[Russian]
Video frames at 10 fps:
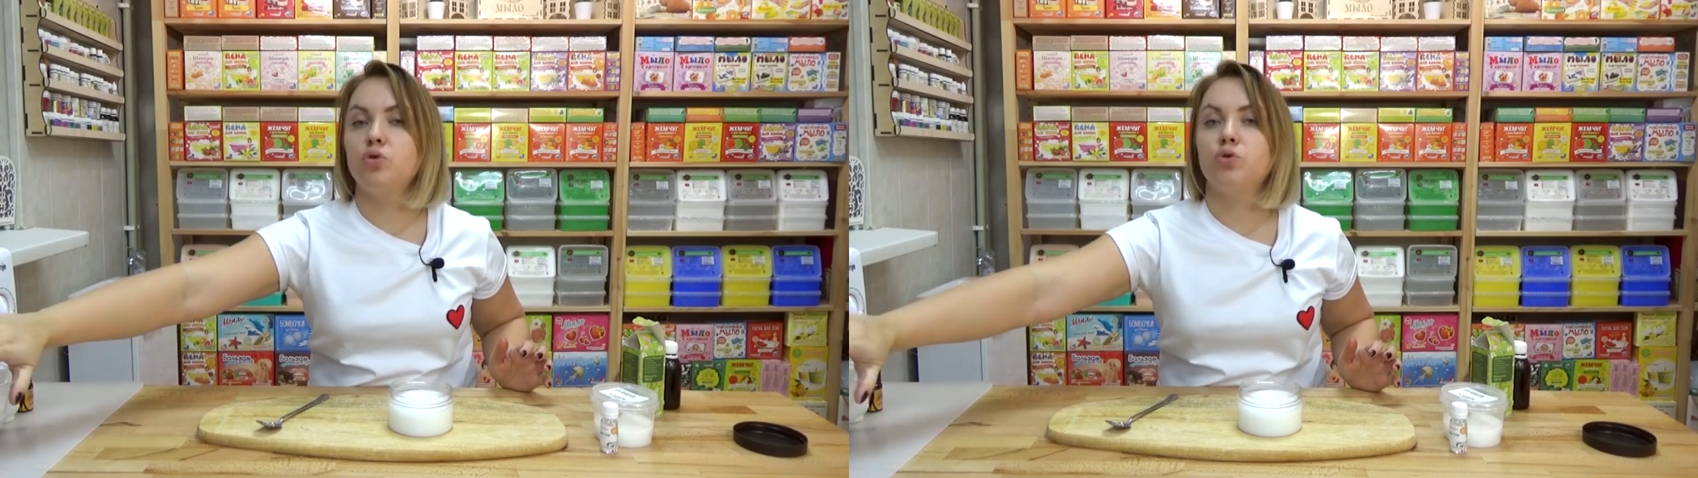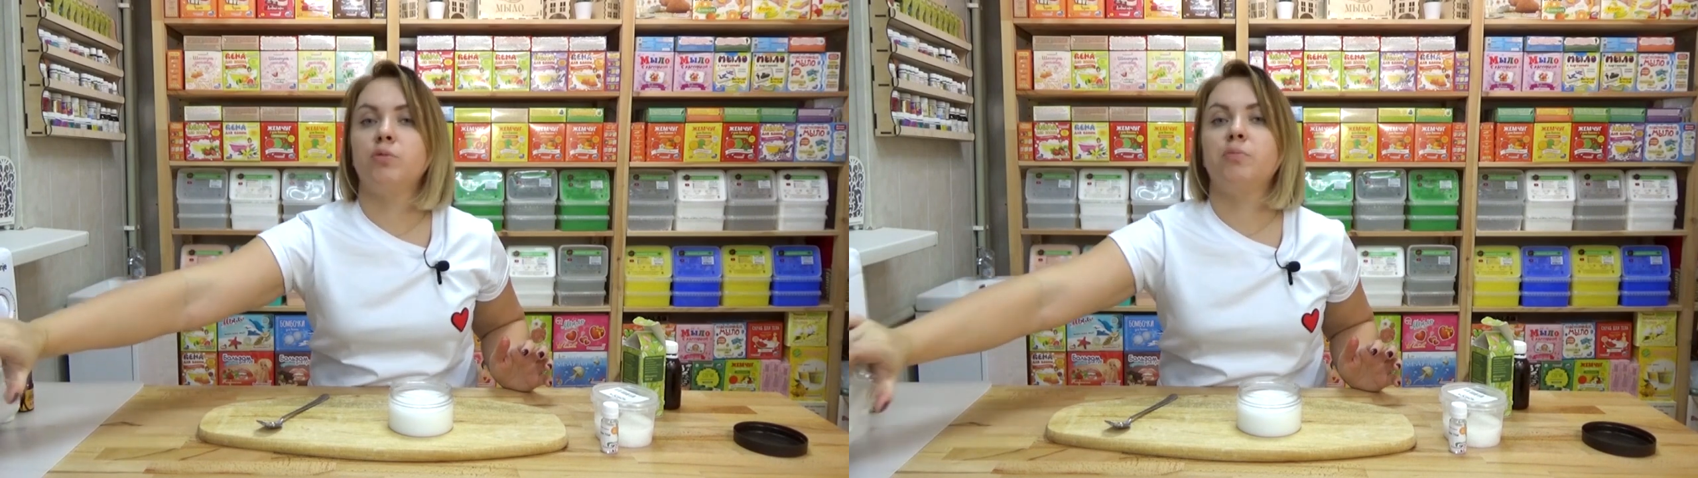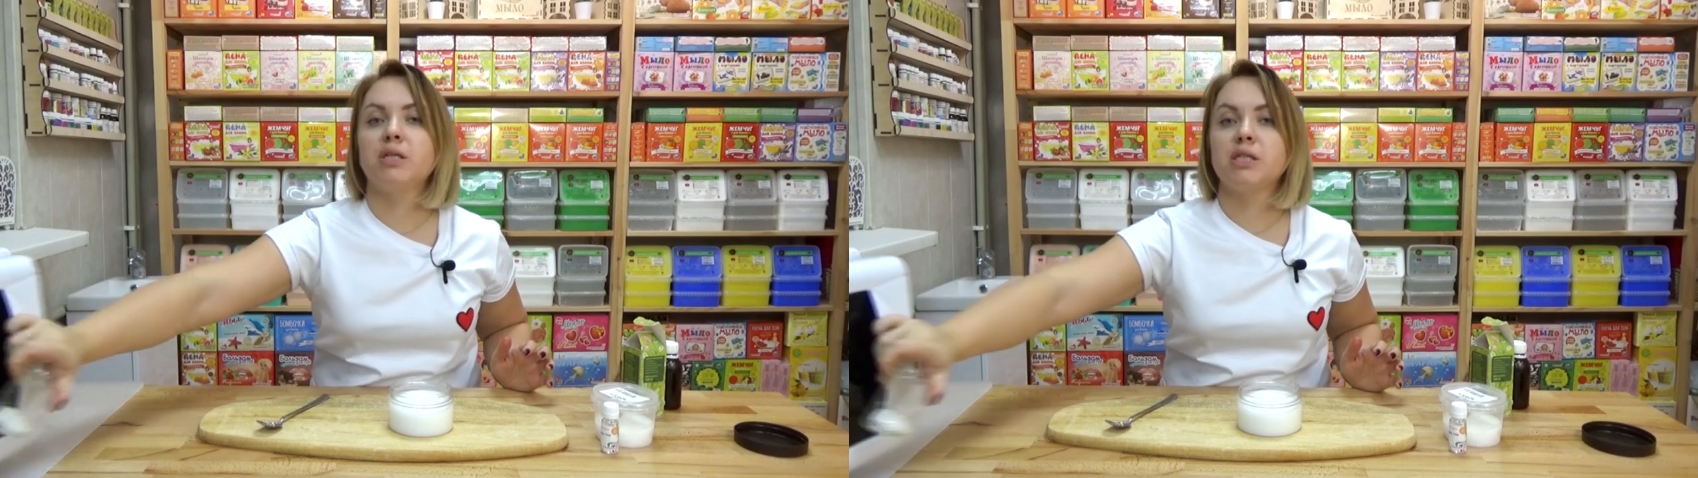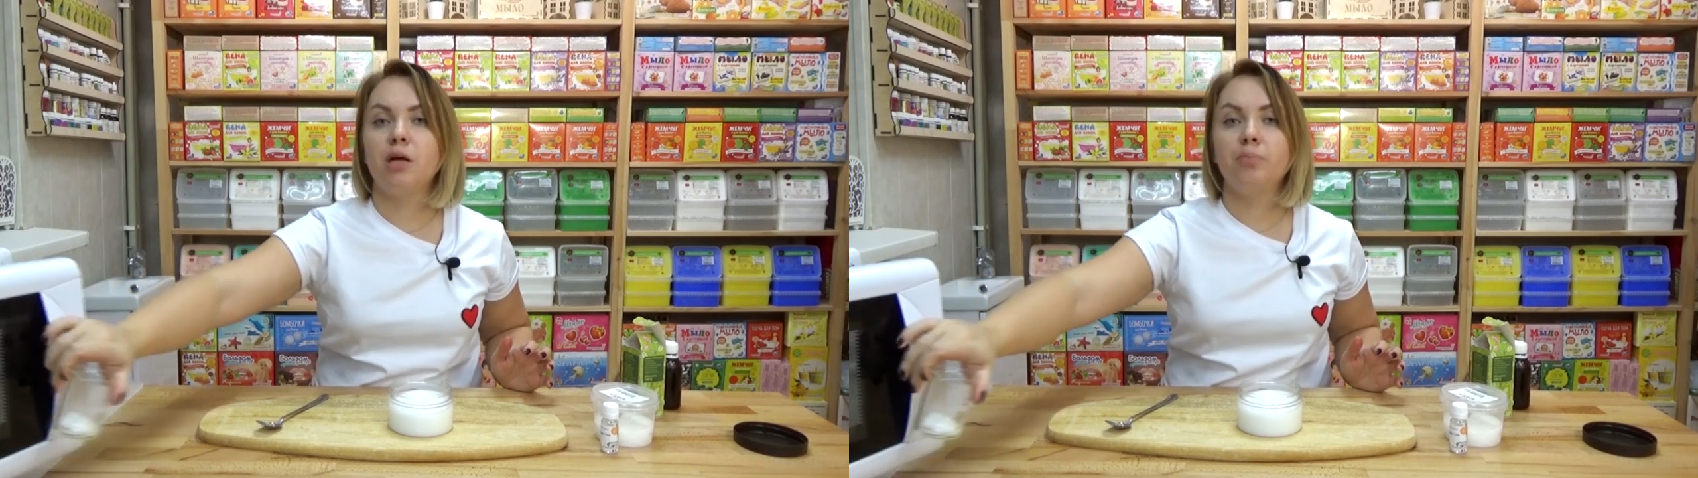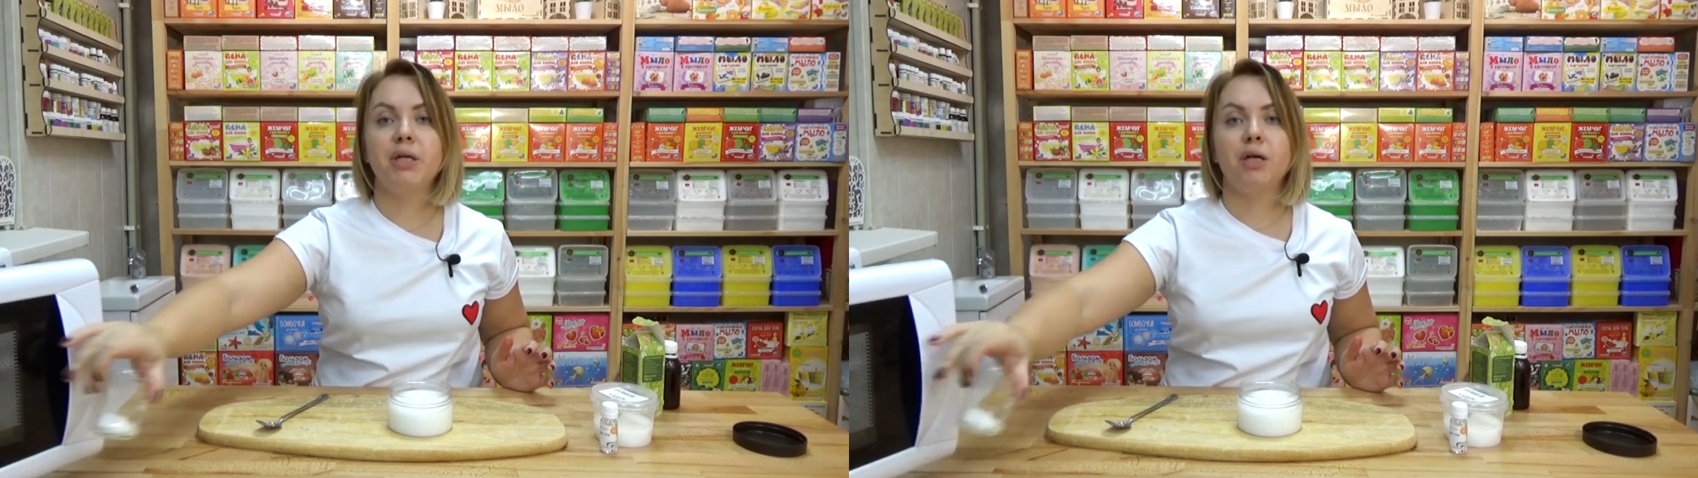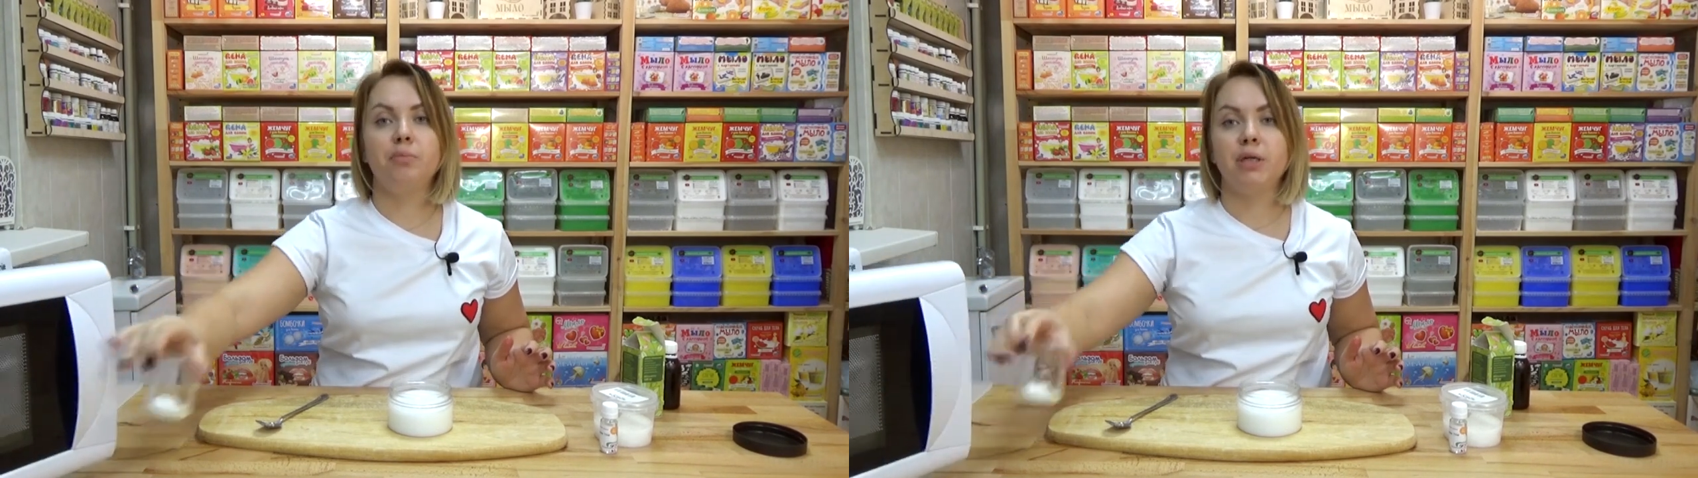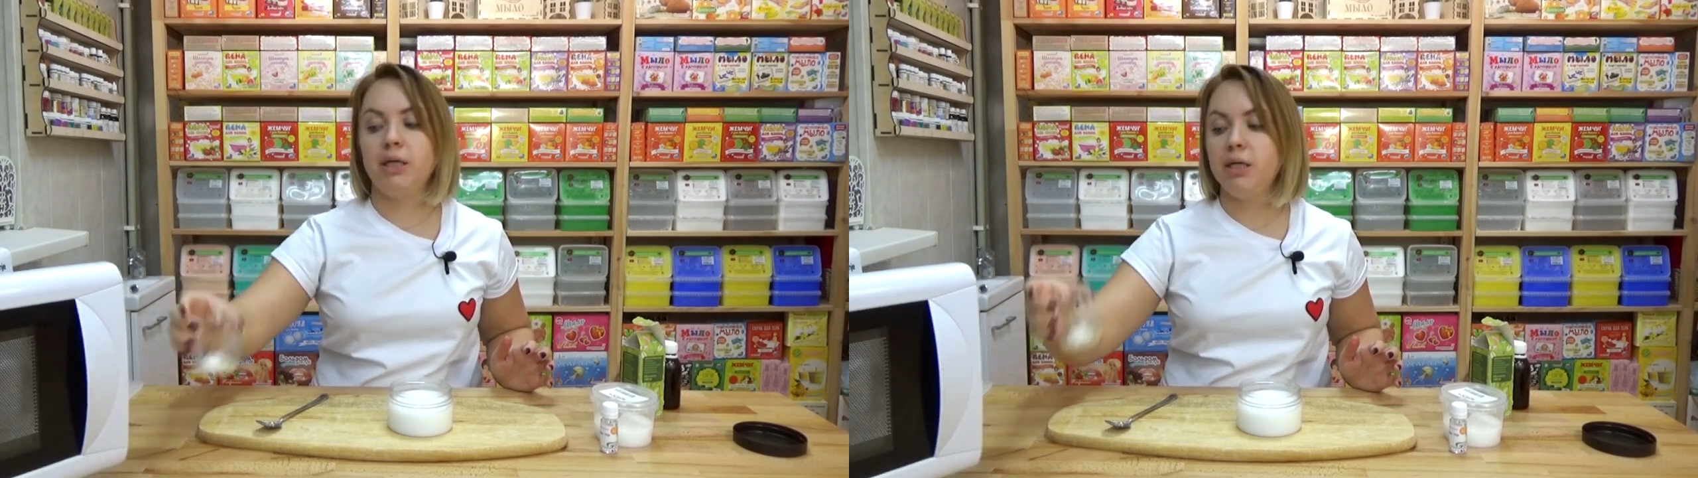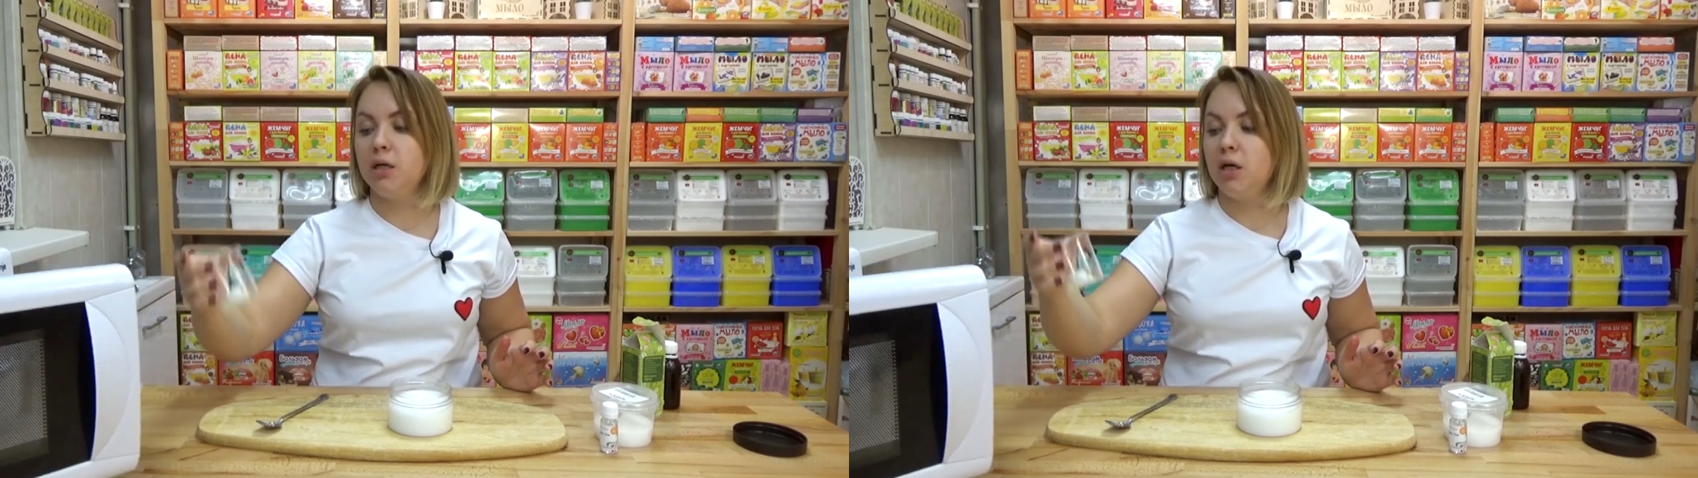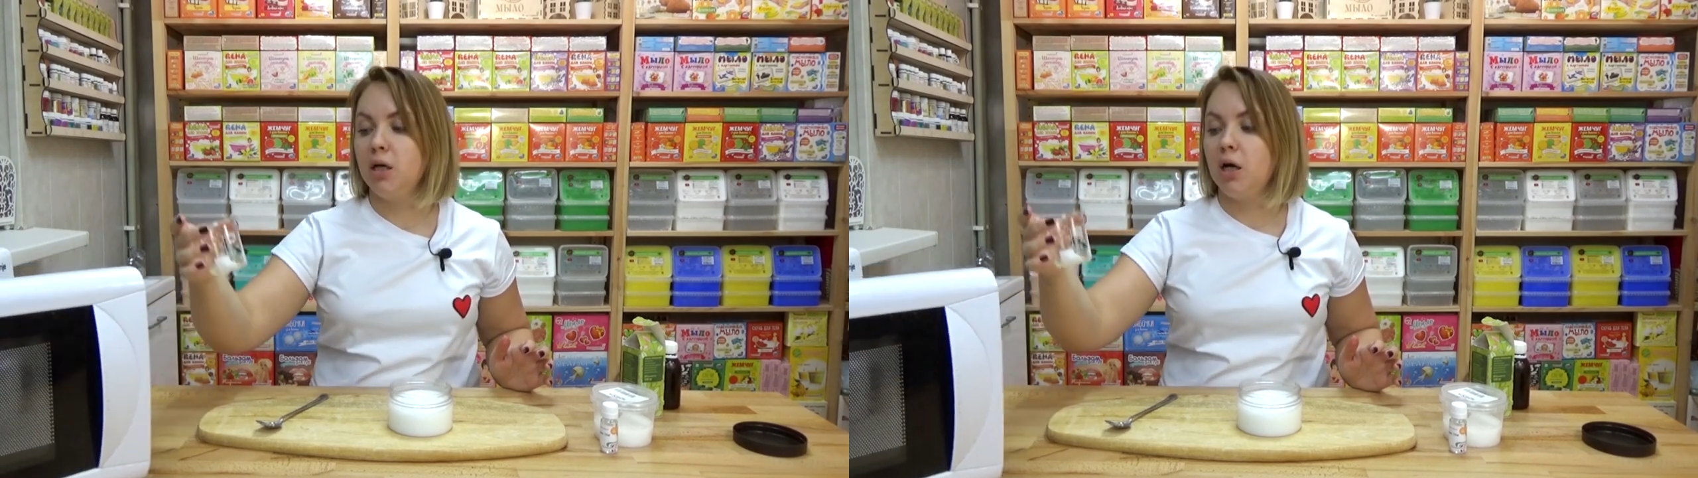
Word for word: чтобы масла приобрели